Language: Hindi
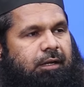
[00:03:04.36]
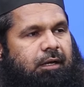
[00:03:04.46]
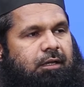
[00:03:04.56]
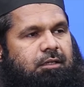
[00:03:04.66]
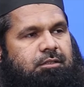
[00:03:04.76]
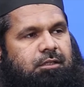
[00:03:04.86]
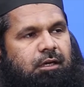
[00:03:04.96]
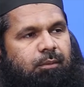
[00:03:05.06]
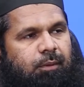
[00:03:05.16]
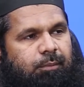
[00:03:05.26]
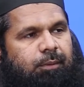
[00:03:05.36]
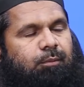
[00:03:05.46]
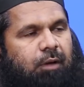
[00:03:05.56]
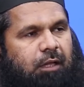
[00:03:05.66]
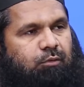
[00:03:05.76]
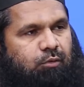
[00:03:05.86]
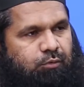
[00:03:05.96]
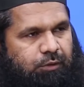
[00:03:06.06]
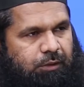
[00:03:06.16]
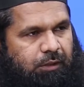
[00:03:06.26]
है अगर इससे खबर भी मुराद
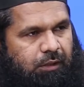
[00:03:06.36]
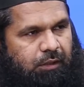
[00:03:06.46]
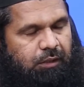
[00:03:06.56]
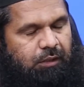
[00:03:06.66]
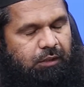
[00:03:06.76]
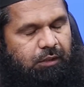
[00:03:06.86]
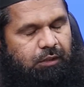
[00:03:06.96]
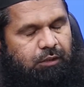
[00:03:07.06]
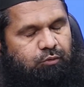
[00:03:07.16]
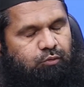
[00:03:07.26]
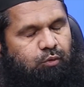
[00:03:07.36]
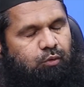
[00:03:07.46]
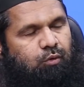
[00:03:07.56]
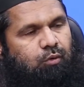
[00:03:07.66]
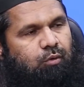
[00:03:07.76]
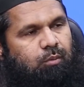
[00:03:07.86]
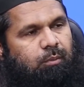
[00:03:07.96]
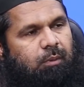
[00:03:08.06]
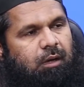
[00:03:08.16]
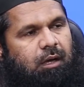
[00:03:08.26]
होती तो
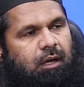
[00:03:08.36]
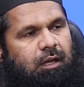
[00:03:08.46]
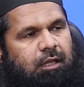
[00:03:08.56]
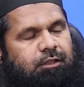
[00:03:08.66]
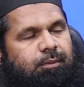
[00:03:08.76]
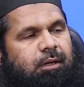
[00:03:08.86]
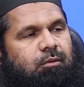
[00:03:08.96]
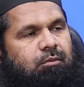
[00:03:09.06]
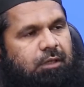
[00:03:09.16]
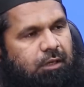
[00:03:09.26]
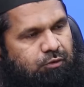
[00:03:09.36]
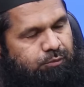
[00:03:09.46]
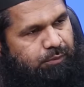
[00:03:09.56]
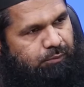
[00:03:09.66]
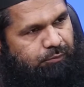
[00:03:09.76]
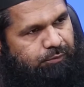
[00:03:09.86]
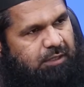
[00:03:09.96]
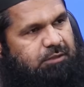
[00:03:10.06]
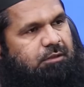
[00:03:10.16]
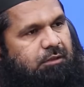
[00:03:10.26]
अल्लाह तबारक ताली उसमें वो
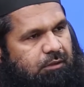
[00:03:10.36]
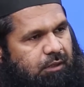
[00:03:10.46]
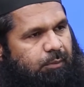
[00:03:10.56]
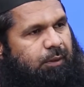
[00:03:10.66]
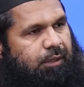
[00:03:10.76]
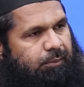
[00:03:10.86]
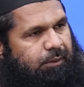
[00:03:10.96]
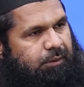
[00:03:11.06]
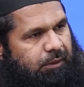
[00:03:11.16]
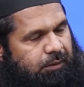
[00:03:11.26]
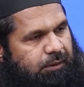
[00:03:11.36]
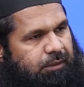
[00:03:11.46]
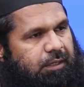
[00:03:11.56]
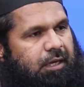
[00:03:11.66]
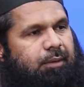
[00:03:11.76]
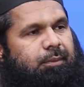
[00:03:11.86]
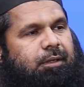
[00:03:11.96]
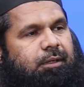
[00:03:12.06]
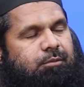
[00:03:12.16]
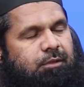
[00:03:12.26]
अल्फाज कबर के भी दे देते या नबी
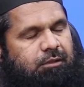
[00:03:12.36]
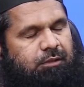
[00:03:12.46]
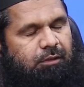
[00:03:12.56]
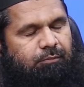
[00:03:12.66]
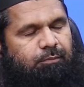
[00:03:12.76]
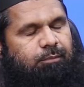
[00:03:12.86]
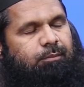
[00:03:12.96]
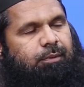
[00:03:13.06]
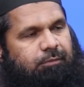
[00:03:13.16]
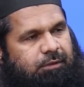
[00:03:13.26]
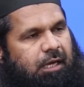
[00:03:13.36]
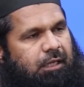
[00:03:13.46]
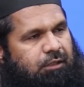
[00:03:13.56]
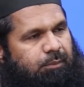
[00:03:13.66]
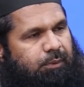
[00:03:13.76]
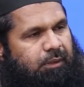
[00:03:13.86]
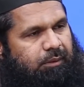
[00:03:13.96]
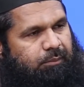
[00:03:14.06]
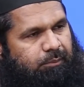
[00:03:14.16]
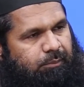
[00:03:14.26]
करीम वसल्लम भी वजाहत
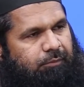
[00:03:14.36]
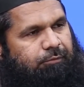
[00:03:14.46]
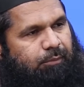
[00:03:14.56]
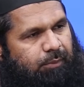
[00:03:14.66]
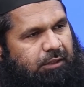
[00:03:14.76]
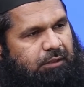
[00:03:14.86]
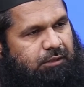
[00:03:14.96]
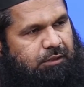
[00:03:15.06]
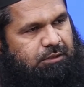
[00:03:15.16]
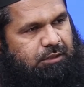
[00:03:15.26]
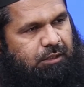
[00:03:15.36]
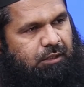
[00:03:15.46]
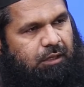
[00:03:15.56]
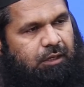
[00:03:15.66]
अपनी में फरमा देते इसके